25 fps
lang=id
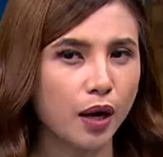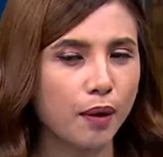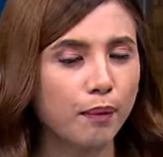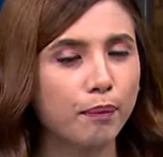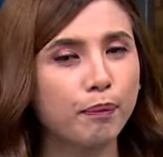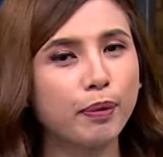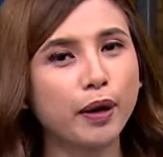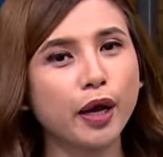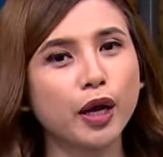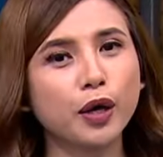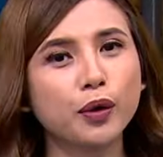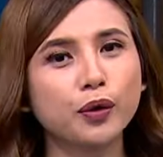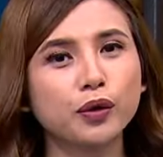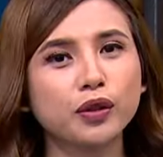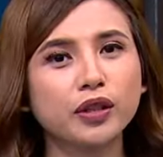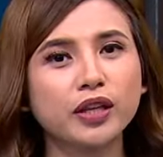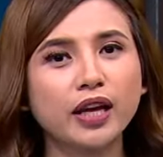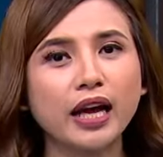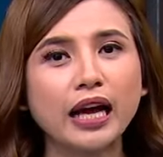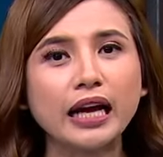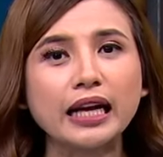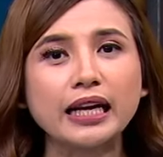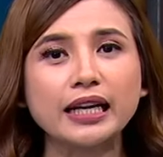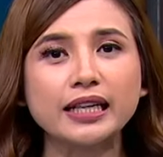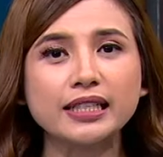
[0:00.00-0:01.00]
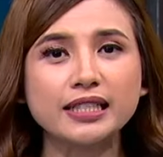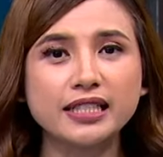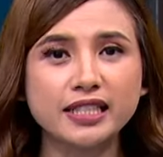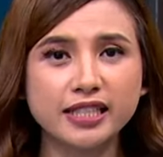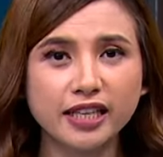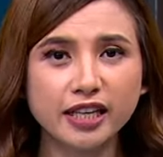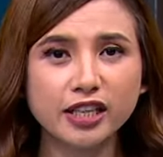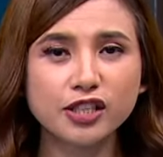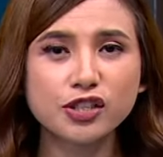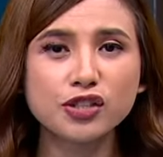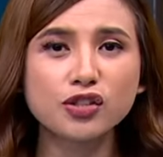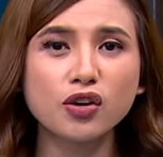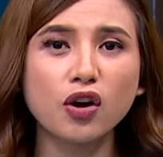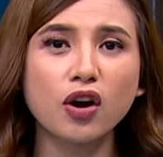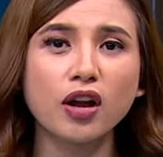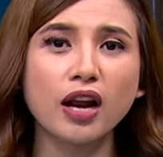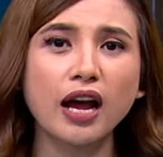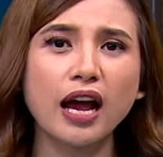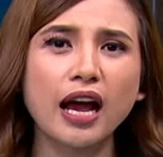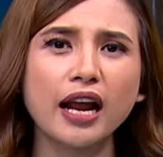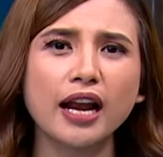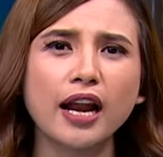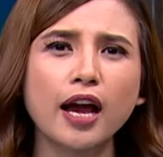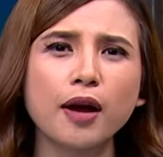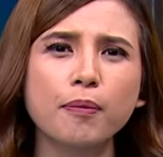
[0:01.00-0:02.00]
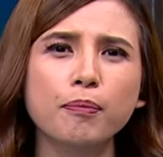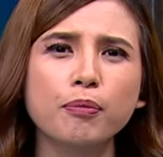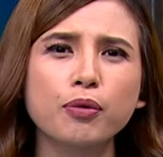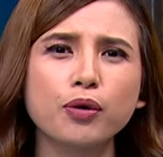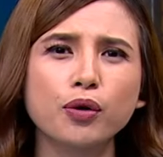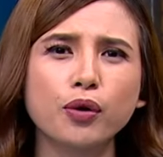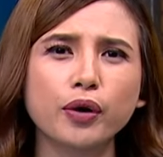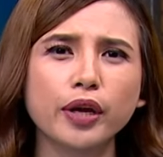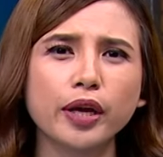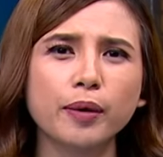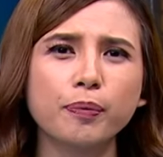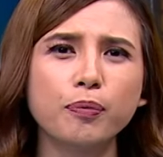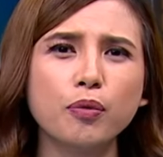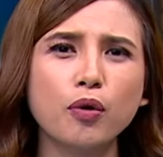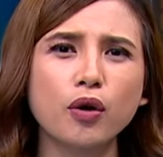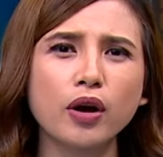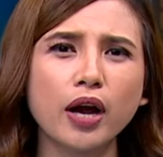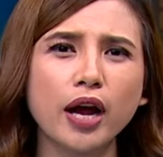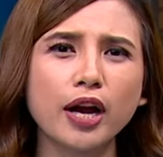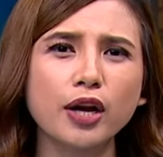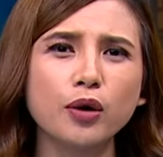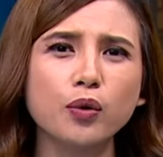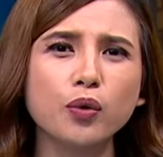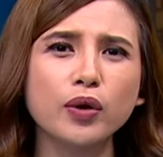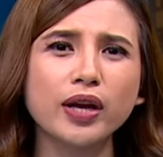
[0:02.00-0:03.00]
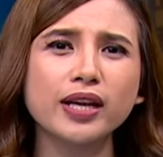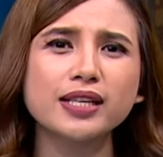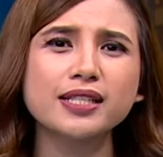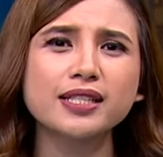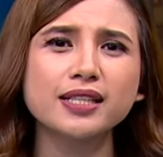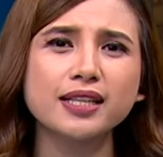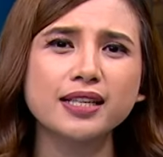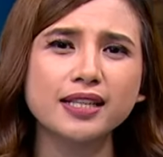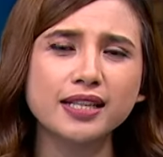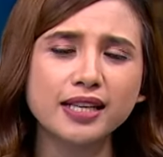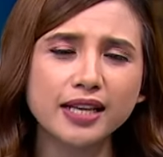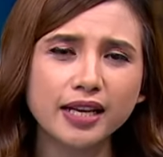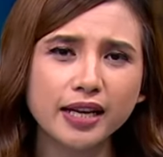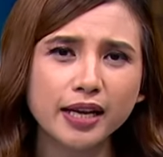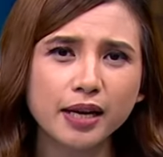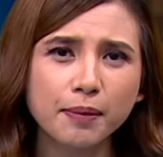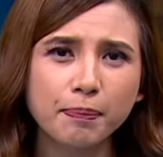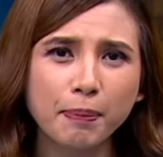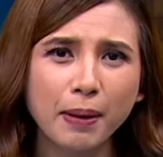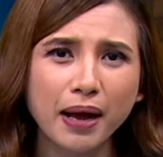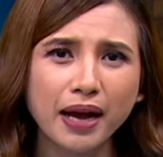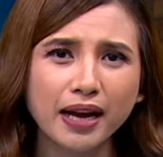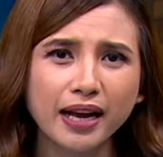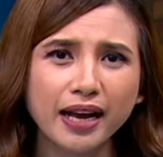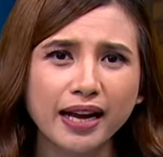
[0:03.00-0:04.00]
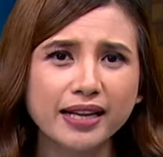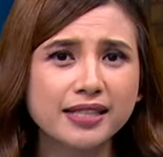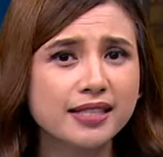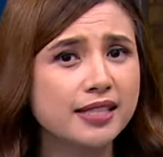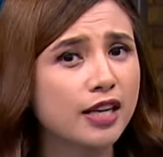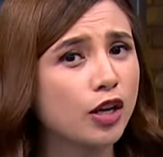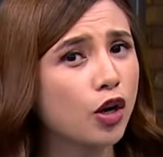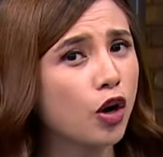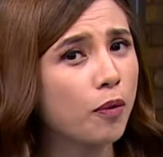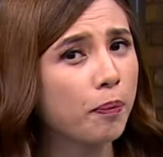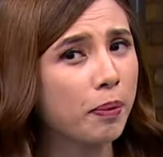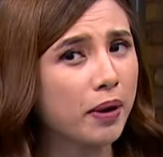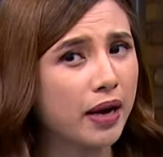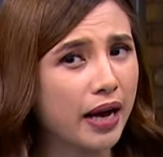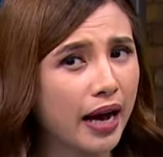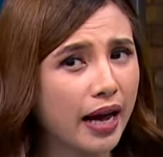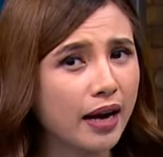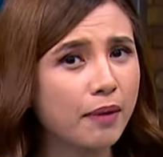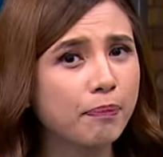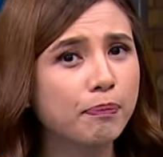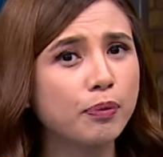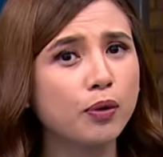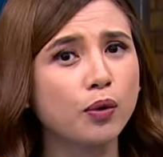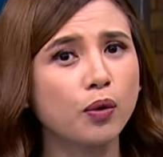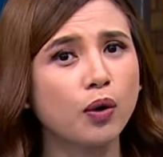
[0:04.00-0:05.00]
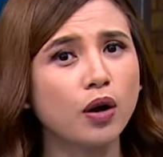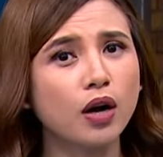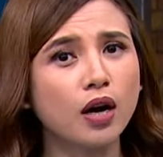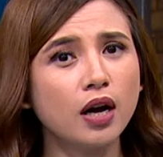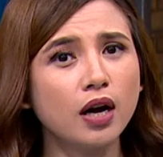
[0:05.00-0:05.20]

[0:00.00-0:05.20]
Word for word: Berikutnya keji, seorang anak bunuh ibu kandungnya sendiri pakai sekop garpu.